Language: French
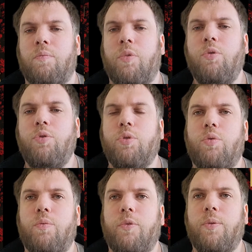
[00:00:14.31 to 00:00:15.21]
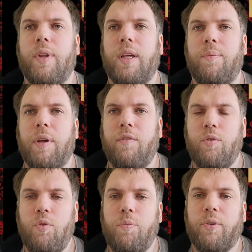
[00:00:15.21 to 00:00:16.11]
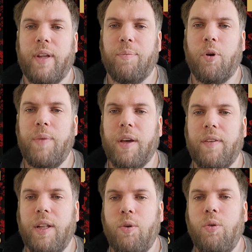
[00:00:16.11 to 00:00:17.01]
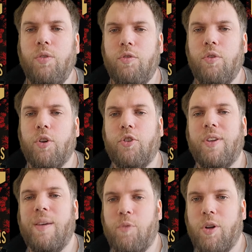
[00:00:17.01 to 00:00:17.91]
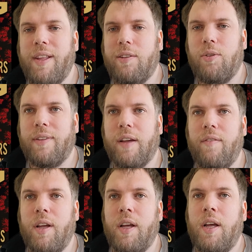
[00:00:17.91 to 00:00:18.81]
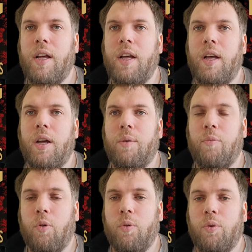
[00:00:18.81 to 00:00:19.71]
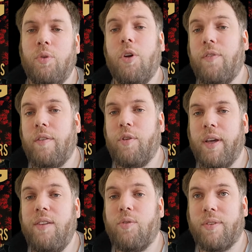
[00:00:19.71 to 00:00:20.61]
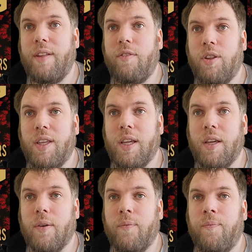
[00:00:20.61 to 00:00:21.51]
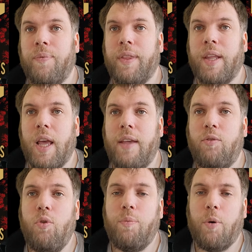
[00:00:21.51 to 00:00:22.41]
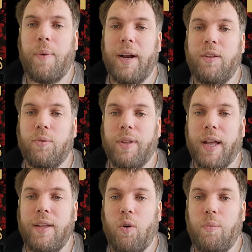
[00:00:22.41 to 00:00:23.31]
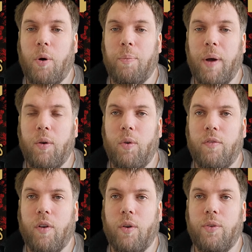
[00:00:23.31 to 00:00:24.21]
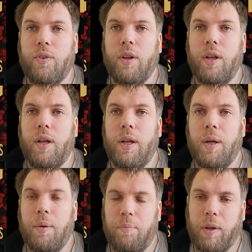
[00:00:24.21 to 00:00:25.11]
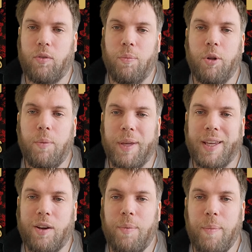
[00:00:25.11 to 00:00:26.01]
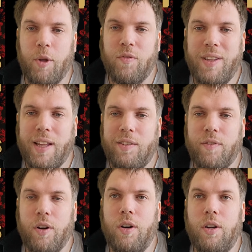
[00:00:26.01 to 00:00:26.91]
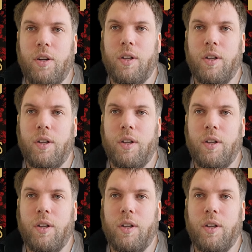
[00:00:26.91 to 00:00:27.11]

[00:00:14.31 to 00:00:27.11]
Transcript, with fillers: Bonjour tout le monde et bienvenue pour cette première vidéo sur Ceux qui me connaissent le savent, mon auteur favori sur Stephen King. Et ce pour parler de son dernier roman paru en France, parce que le bonhomme écrit quand même à une vitesse folle.